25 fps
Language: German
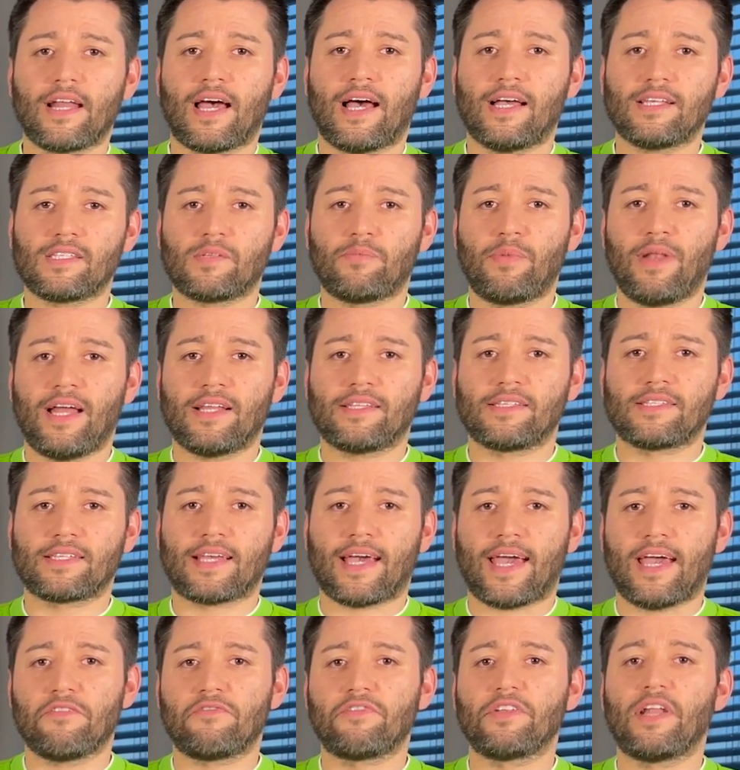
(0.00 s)
Rastplatz
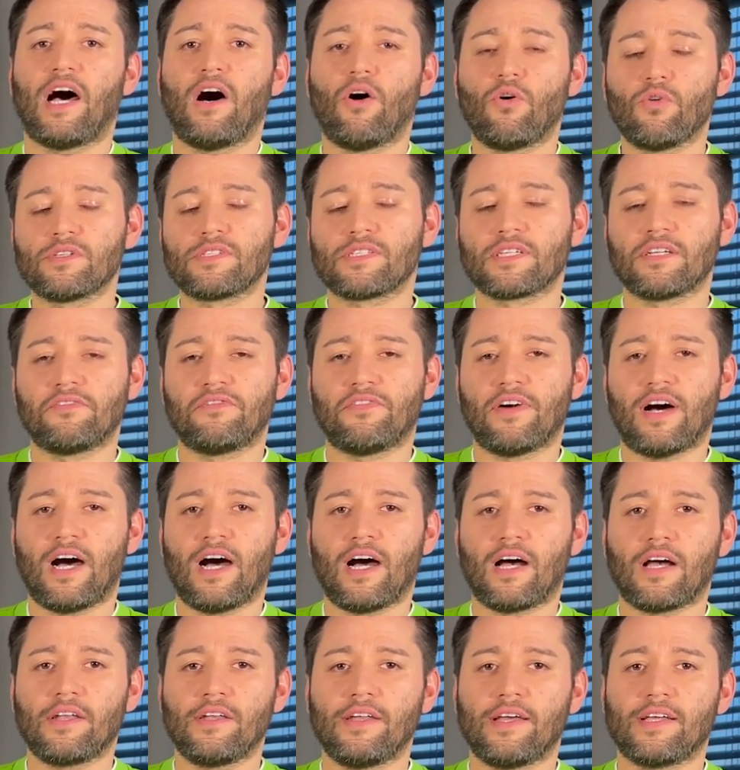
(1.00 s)
Gräfenhausen gefahren.